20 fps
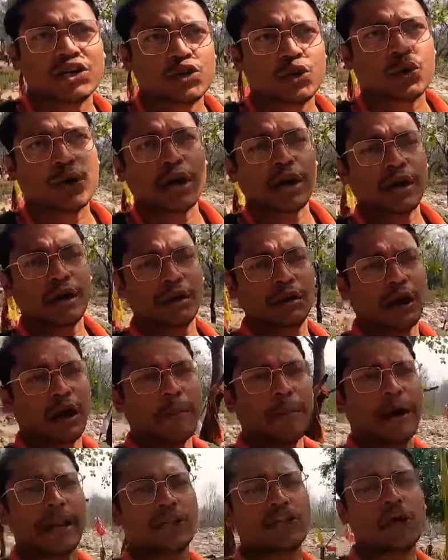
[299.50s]
आ चुके
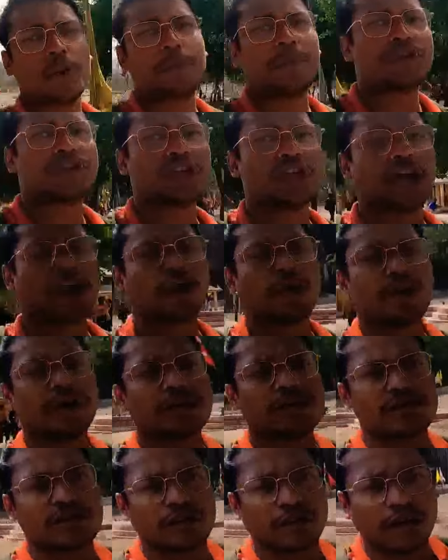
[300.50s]
हैं हमारे जो आप पीछे देख
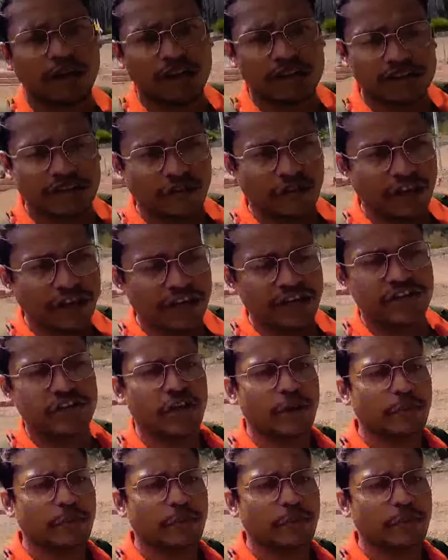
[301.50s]
रहे हैं शिवलिंग की